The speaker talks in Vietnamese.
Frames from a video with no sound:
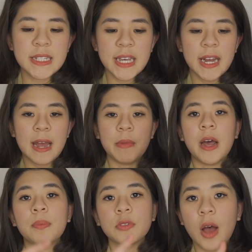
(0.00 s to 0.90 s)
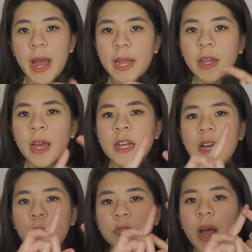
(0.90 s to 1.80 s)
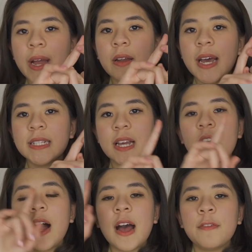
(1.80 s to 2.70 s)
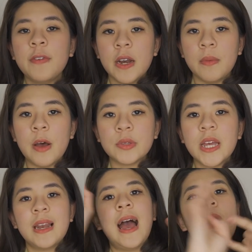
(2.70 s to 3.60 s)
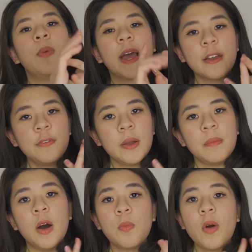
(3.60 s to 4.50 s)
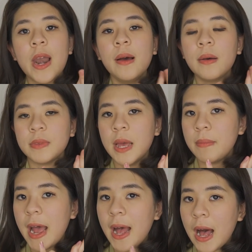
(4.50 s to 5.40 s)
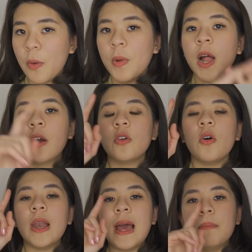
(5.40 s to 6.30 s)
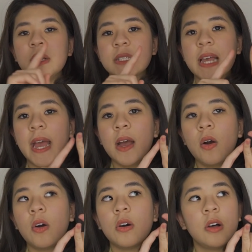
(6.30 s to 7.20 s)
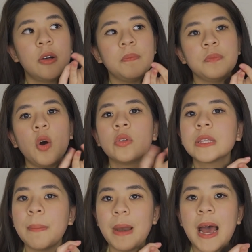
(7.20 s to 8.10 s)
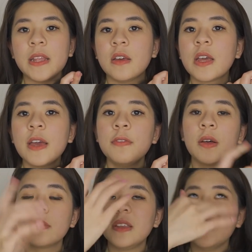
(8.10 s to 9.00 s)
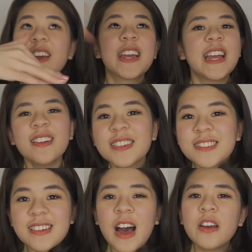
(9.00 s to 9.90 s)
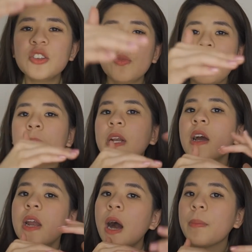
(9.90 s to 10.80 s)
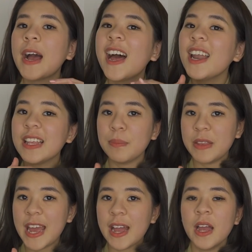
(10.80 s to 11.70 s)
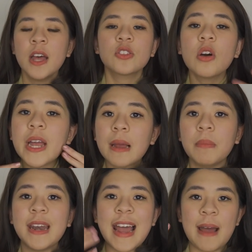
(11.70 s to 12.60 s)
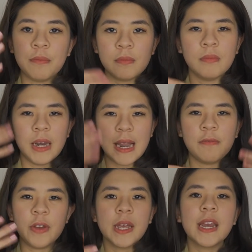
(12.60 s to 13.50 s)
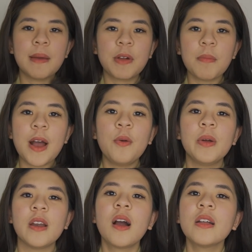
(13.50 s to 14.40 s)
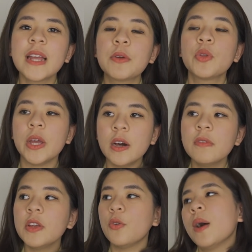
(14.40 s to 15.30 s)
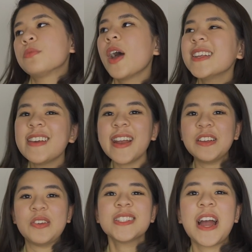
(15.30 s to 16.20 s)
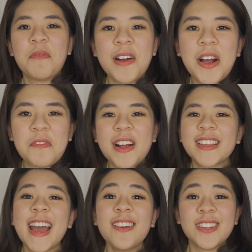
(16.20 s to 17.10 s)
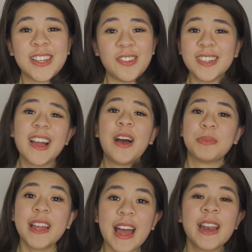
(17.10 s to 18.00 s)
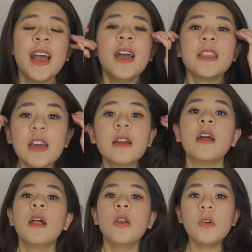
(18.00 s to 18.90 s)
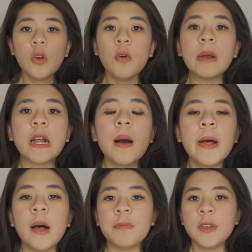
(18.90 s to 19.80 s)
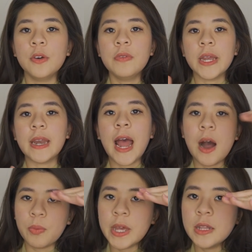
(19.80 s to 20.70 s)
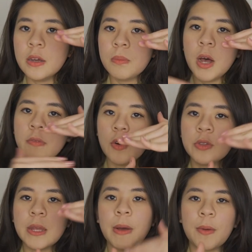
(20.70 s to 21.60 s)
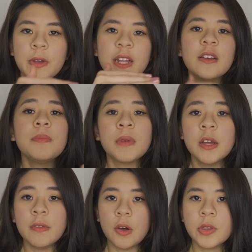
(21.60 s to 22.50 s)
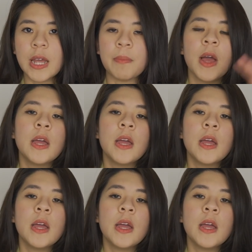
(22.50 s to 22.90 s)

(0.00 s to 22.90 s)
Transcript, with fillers: chia ra mình học toán. Học toán ở đây sẽ có hai phần. Đầu tiên là học lại cái phần mà hôm qua lớp học thêm đã học rồi là mình sẽ um, ôn tập lại những cái những cái kiến thức trước đó. Nói chung là mình kết hợp khá là nhịp nhàng. Tuy là mình làm mình làm việc cái năm cấp 3 của mình nó có theo tùy hứng ví dụ học toán chán thì chuyển sang học văn, văn chán rồi thì chuyển sang học tiếng Anh. Nhưng luôn luôn mình kết hợp giữa việc đã học kiến thức mới và ôn tập học kiến thức mới và ôn tập